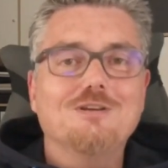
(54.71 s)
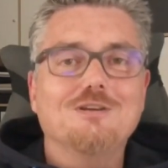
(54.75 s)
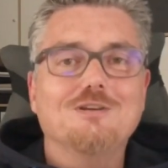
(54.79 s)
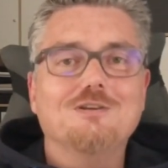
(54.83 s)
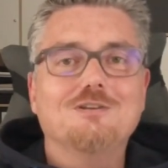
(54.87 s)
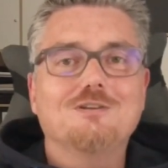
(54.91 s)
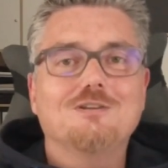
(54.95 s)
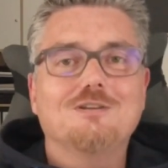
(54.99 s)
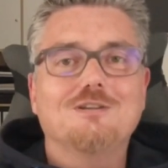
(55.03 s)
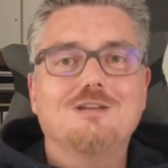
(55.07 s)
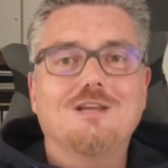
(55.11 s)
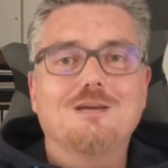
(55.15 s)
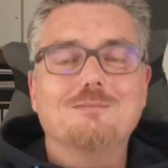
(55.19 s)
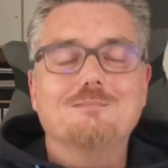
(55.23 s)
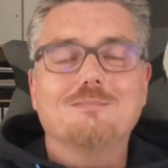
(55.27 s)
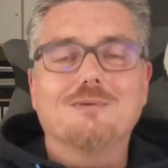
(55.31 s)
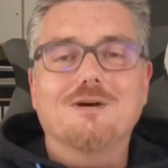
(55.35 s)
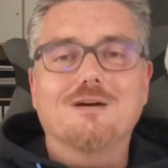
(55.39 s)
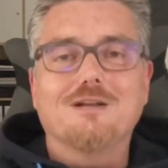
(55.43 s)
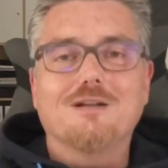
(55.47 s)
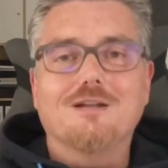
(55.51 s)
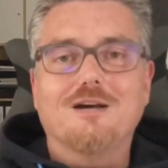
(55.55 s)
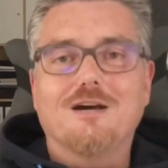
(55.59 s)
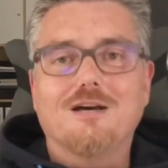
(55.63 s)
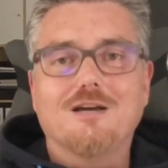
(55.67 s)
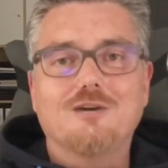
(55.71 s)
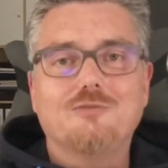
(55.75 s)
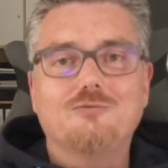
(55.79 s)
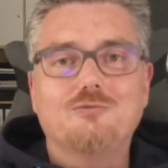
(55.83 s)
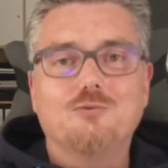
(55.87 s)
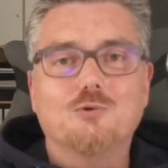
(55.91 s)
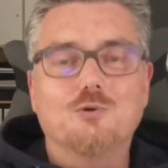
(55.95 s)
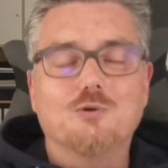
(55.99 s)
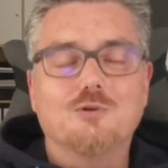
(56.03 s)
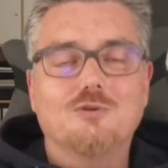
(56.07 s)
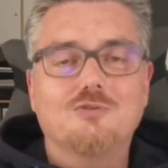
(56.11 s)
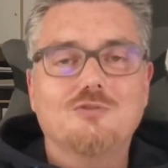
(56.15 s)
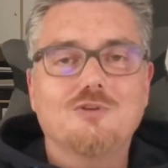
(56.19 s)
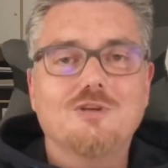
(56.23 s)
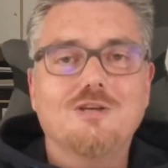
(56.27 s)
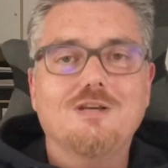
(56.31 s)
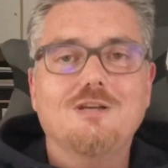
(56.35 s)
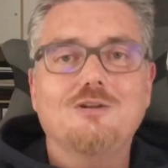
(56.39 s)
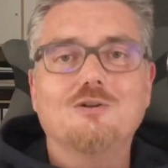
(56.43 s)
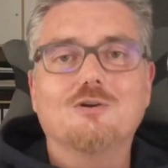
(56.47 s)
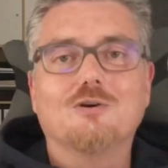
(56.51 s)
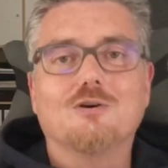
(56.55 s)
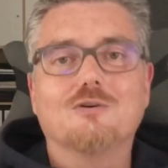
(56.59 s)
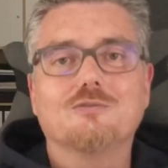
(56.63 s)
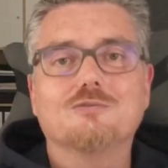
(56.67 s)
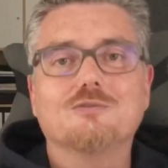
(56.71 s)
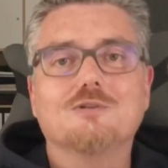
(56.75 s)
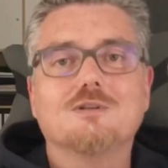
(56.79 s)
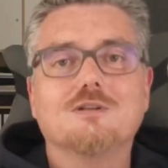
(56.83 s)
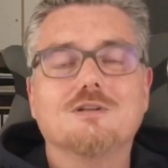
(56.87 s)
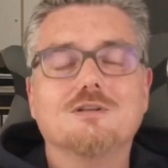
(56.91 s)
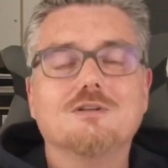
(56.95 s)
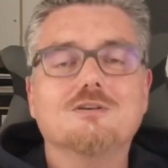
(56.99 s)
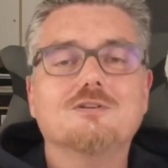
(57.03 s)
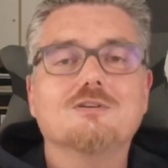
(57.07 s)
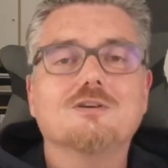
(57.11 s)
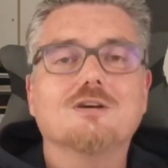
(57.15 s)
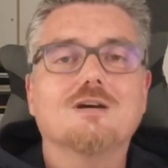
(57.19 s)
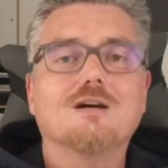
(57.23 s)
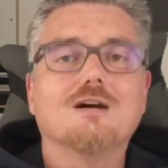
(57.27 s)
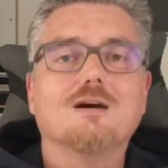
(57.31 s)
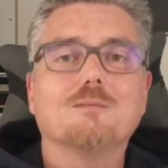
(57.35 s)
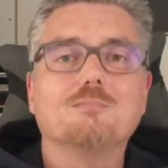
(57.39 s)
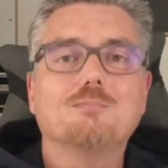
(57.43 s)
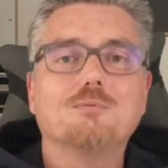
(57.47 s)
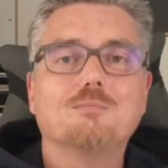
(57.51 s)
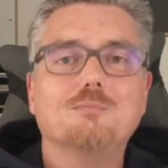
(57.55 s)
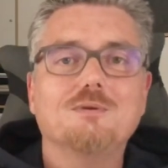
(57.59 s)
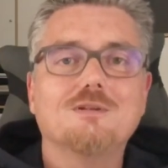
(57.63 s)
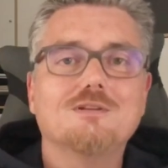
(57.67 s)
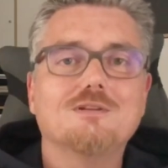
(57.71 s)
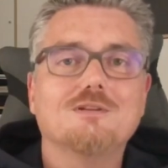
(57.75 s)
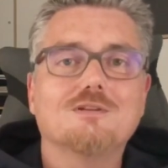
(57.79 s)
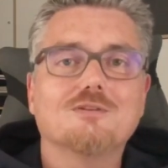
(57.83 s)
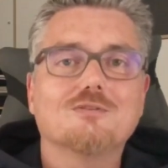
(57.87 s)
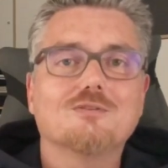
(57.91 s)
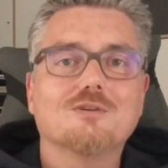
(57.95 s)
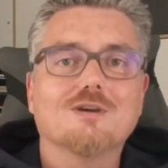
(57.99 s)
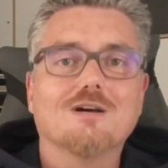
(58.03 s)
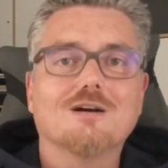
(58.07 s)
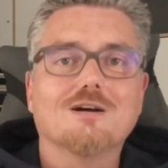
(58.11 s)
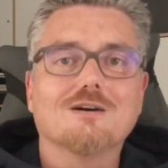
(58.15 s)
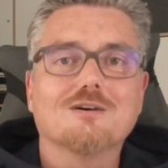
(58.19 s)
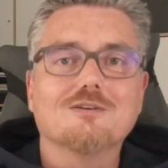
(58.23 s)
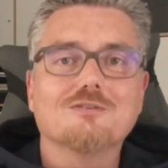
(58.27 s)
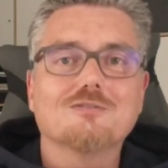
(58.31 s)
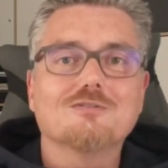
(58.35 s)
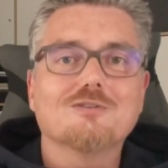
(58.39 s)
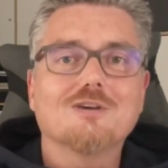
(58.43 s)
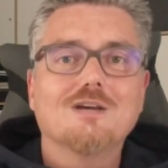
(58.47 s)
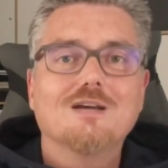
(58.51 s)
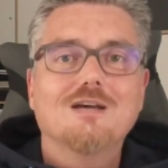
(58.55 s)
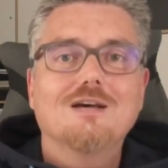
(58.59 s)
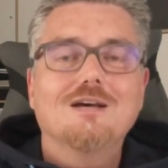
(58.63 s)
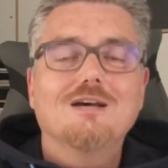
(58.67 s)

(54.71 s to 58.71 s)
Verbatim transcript: Ich nehme mein iPhone 10, hoffentlich ab Mitte des Jahres